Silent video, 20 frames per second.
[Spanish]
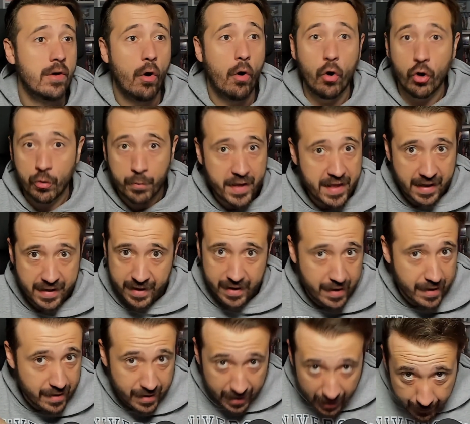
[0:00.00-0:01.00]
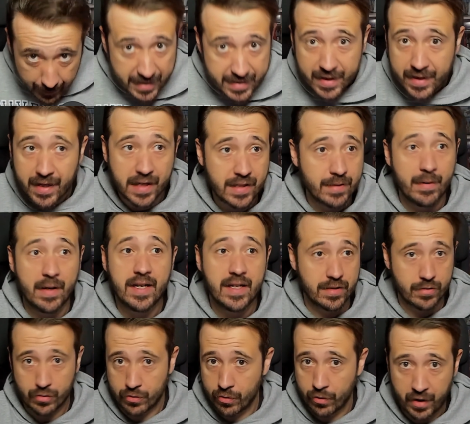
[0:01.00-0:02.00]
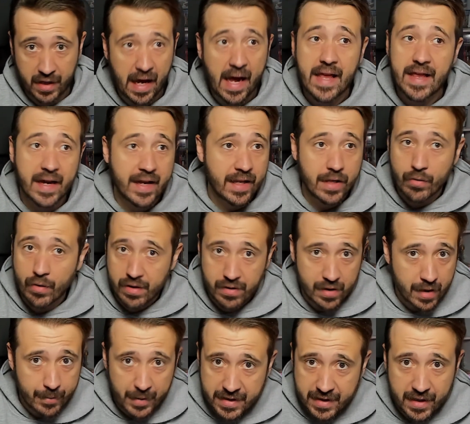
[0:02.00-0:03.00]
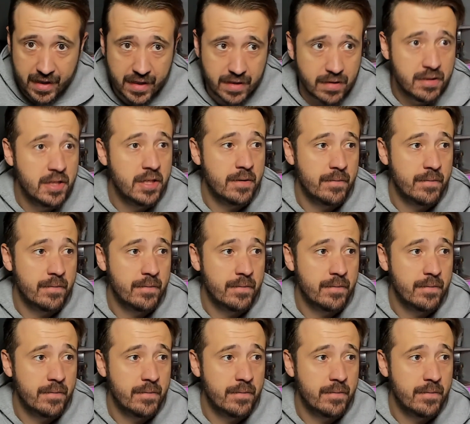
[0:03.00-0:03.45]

Olvídate de cinemáticas, ¿vale? Esto es lo que hay. Aquí no hay cinemáticas.